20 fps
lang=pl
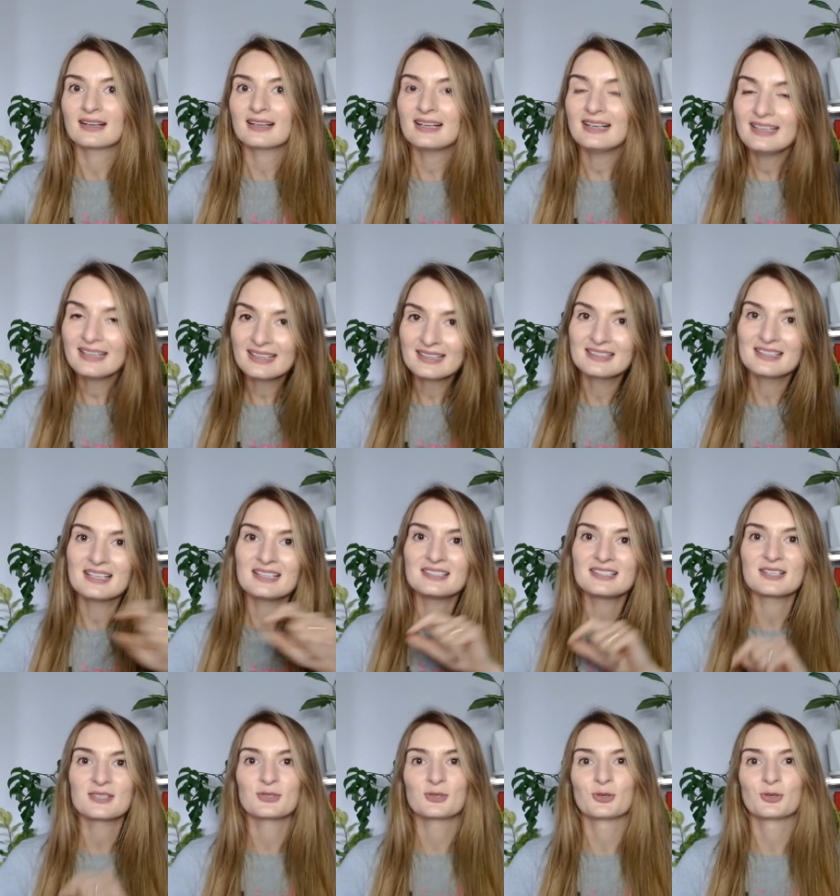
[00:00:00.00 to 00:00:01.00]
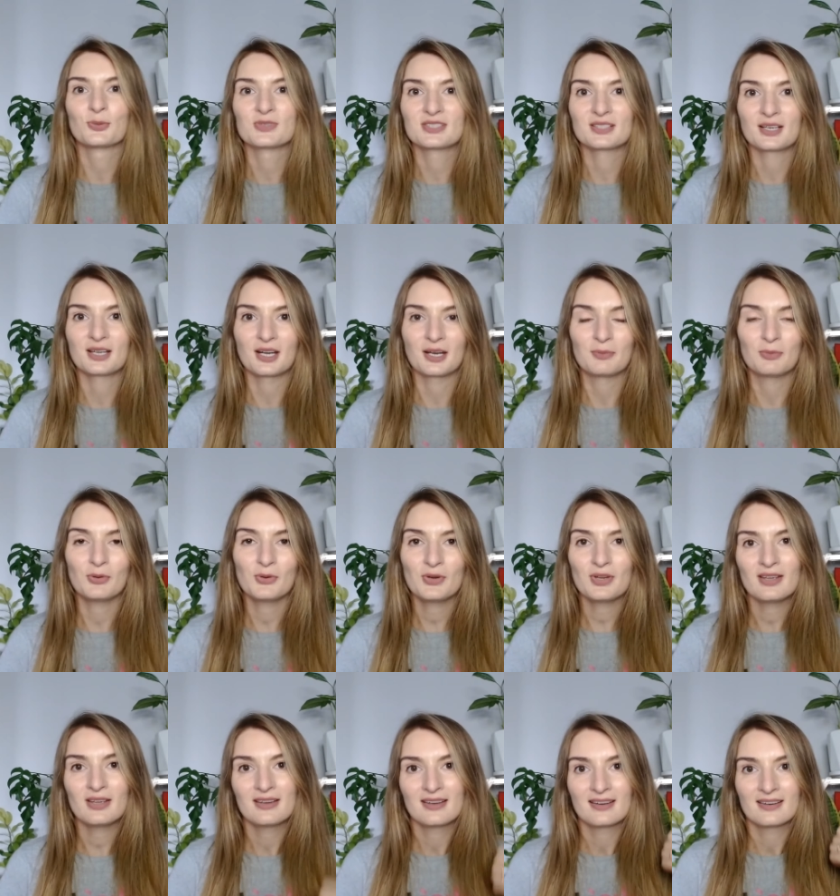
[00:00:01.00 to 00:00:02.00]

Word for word: kliknięcie subskrybuj,